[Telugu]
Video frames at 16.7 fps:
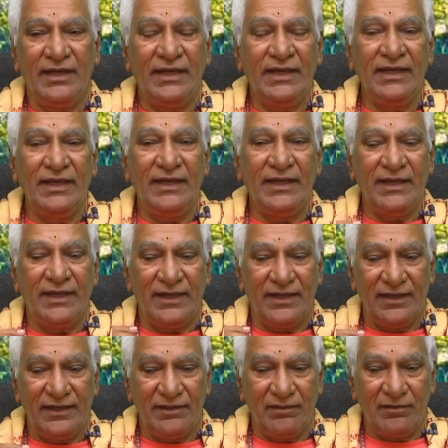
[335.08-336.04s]
ఈ
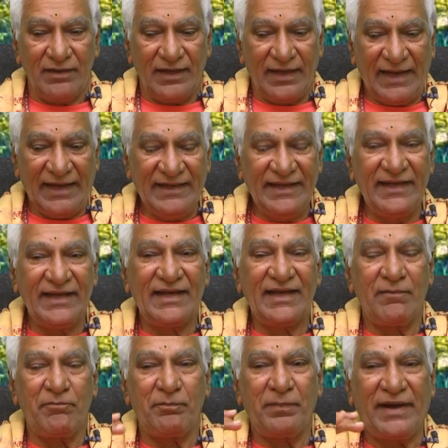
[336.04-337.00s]

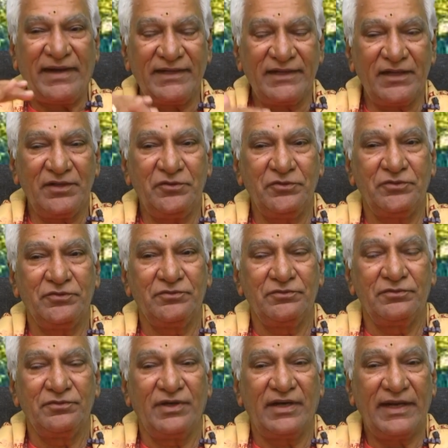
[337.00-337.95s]
అనేక పంటలు
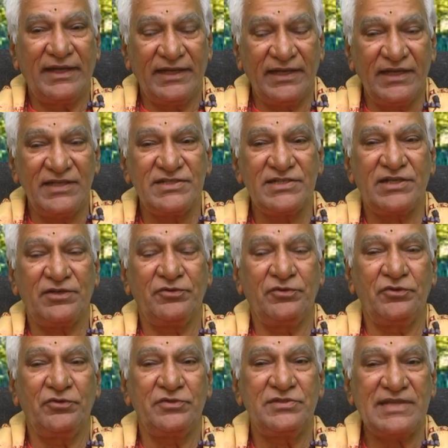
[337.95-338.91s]
రొయ్యల
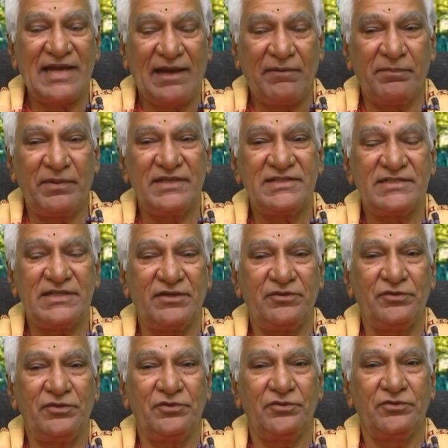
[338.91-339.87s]
చెరువులు చేపల
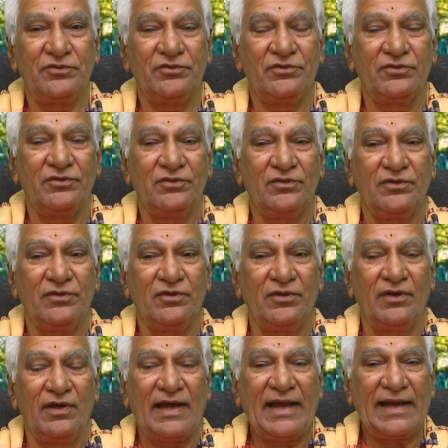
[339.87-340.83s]
చెరువులు
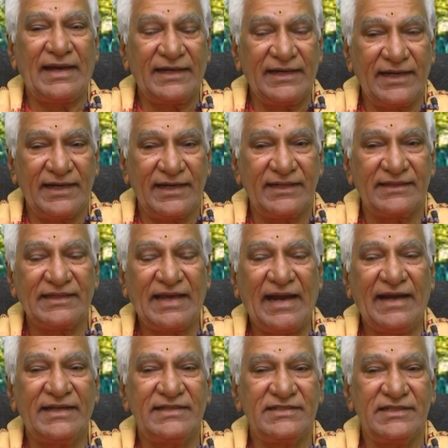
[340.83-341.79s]
అక్కడక్కడ
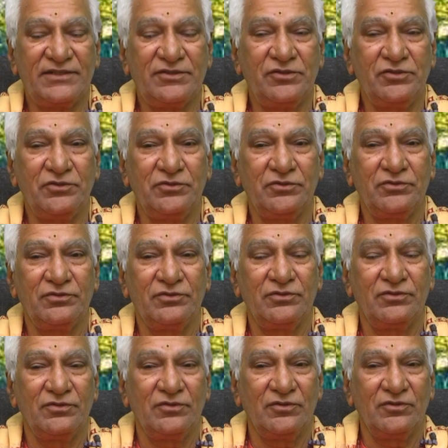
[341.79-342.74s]
తాడి చెట్లు
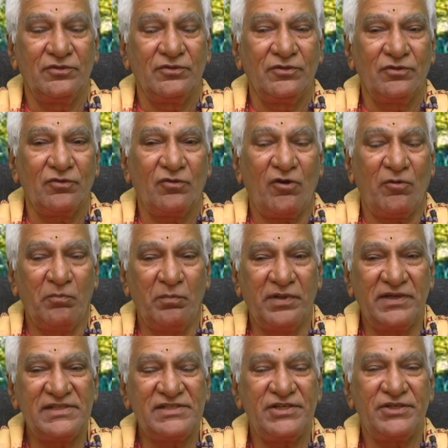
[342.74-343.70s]

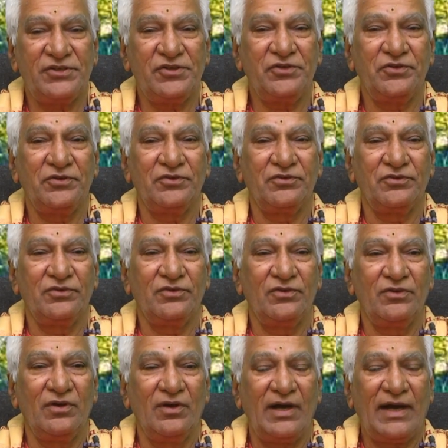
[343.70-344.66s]
కొబ్బరి చెట్లు
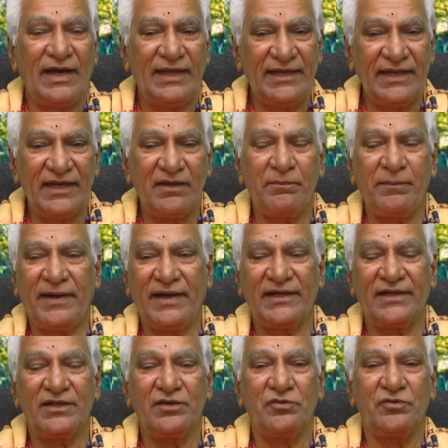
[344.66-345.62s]
అనేక
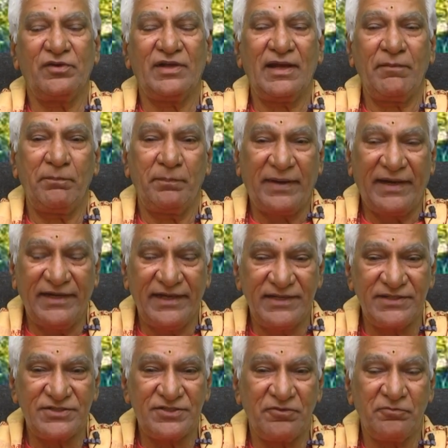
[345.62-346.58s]
పంటలు కూడా
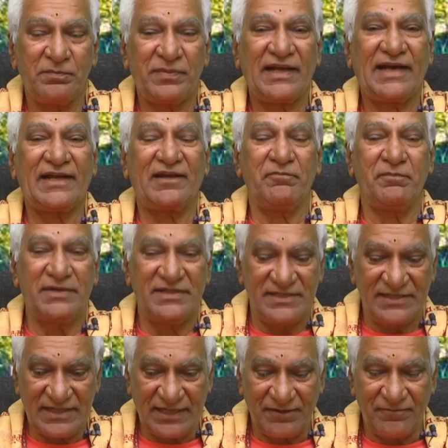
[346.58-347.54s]
పండించడం
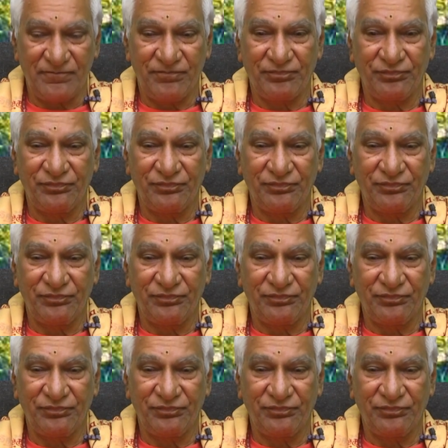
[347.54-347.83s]
ప్రారంభించారు